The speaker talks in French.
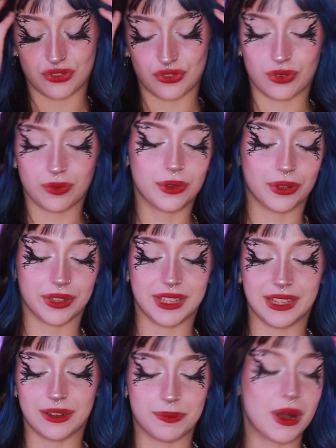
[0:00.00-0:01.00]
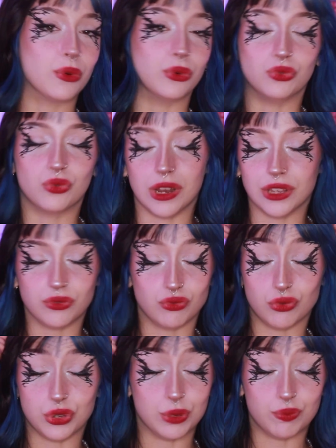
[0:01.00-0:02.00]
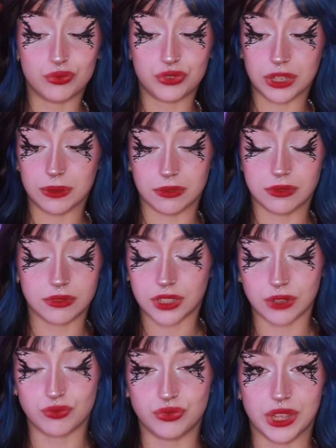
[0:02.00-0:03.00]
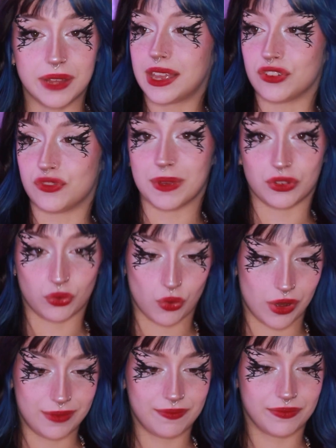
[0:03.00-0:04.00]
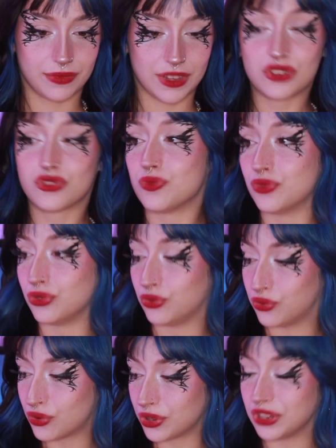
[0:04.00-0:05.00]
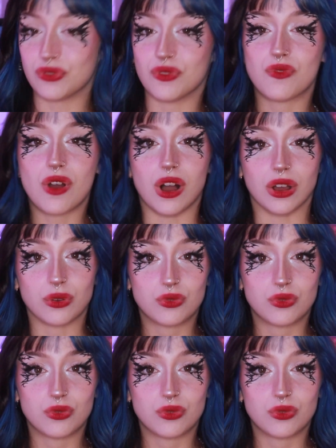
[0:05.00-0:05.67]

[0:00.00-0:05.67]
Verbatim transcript: chambre, il part aux toilettes ou je sais plus ce qu'il trifouillait. Je m'assois et je me tourne et je vois un